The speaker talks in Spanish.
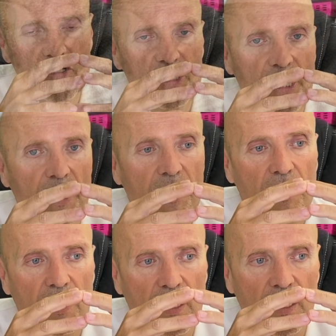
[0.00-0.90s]

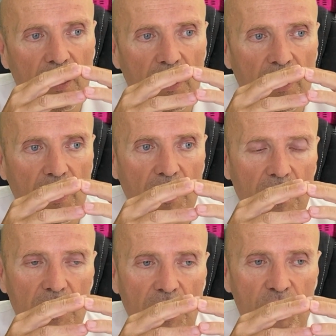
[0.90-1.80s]
se
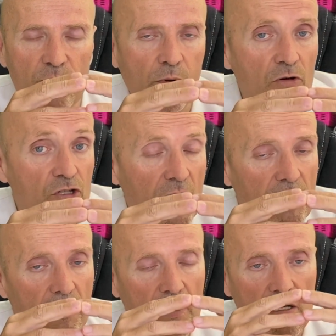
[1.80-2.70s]
eh,
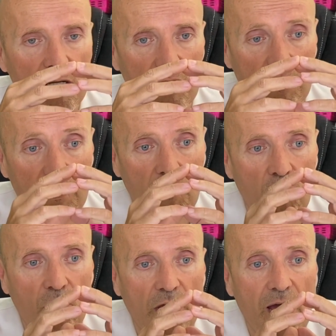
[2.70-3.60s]
expulsan,
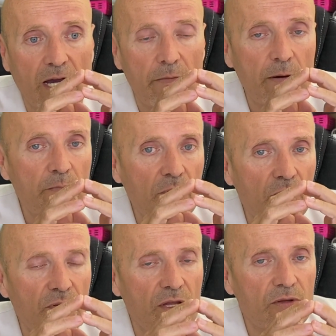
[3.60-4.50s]
lo que acaban
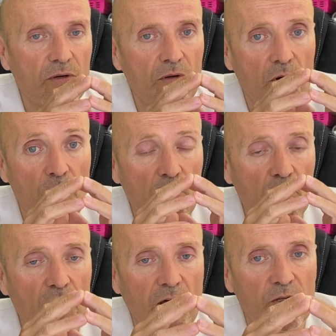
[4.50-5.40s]
produciendo o
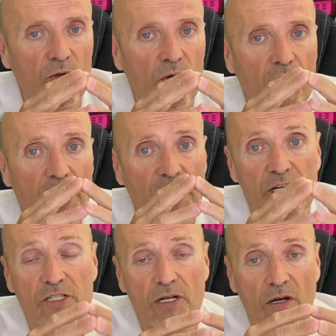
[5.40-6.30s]
provocando
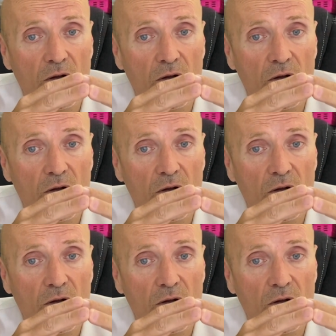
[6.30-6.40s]
es